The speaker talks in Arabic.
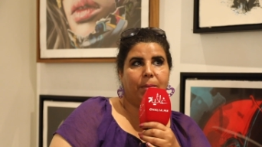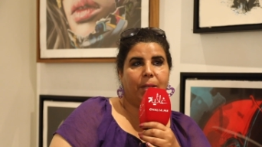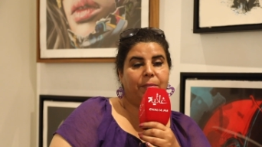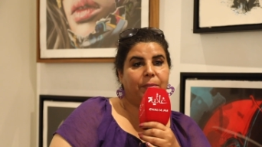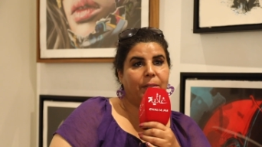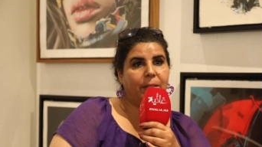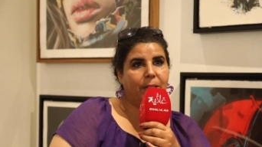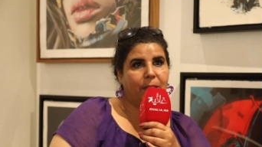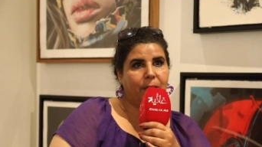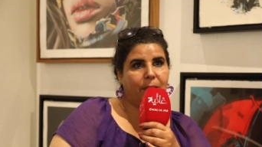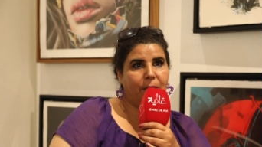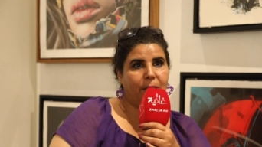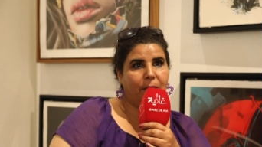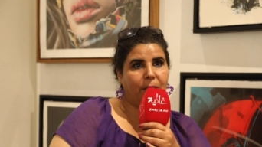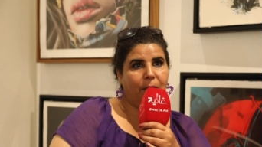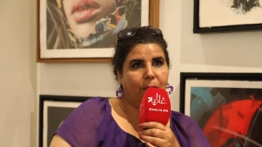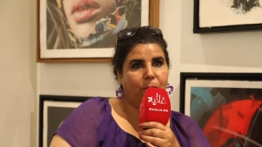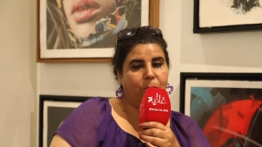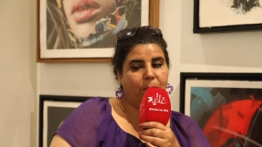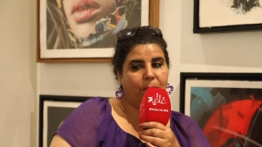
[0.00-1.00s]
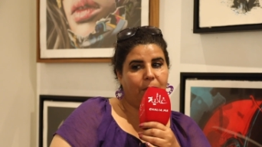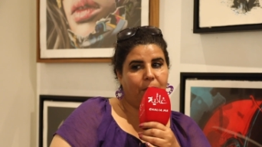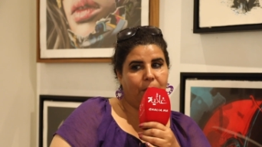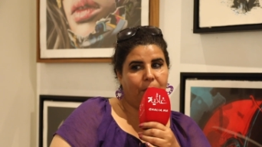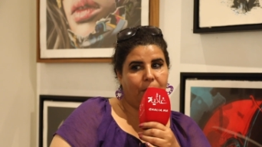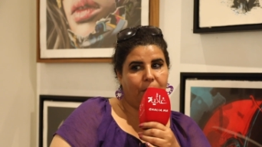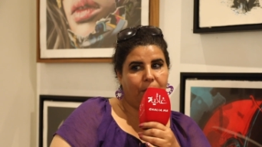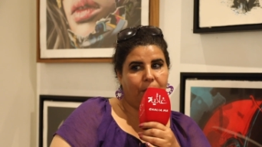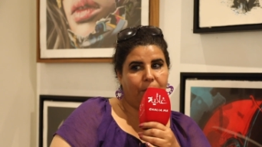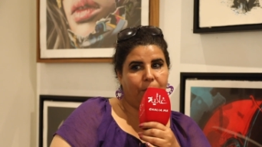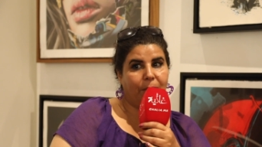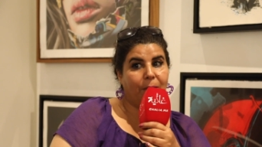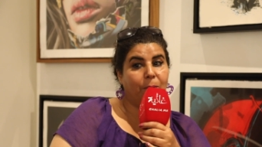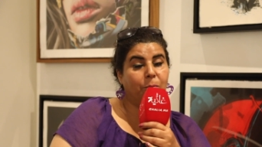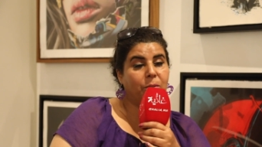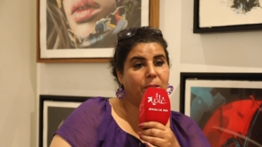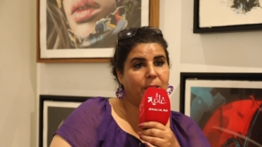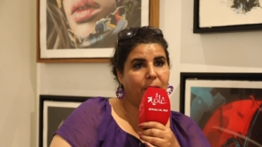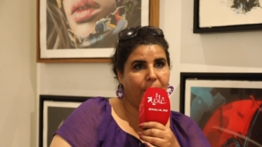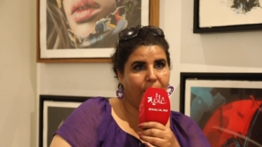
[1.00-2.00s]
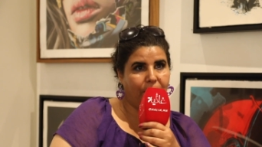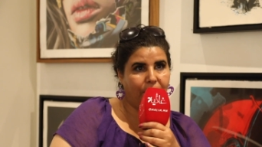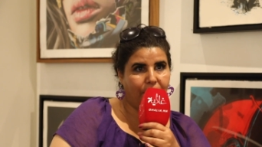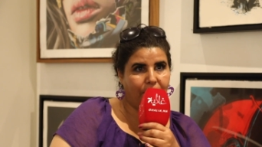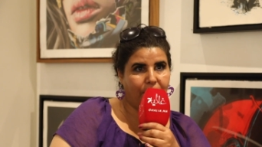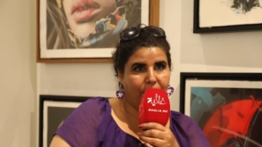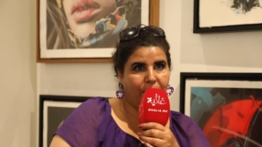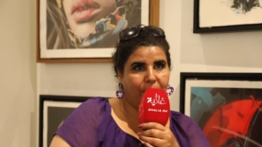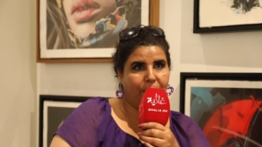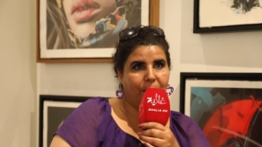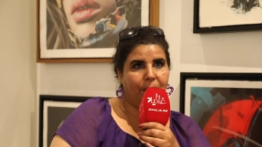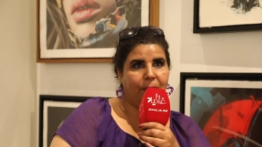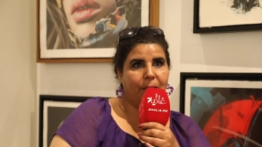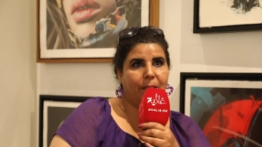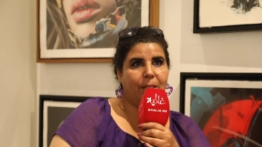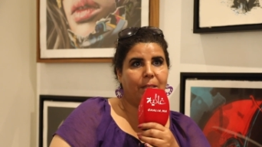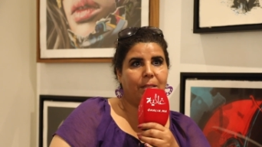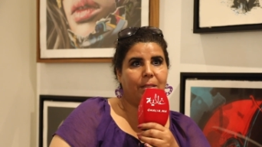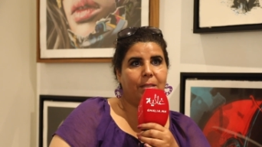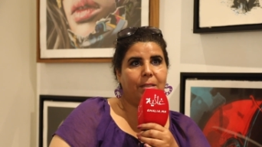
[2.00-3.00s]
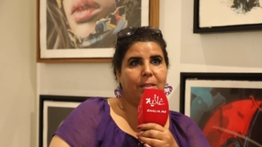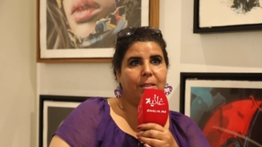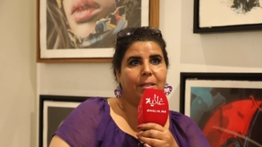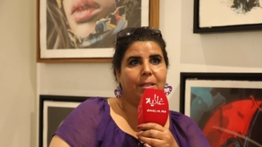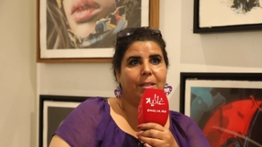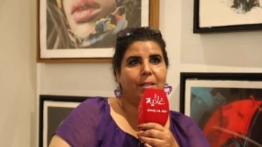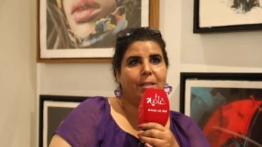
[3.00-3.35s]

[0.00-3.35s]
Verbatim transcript: معاه في الكاسين اولا كمساعده الكاسين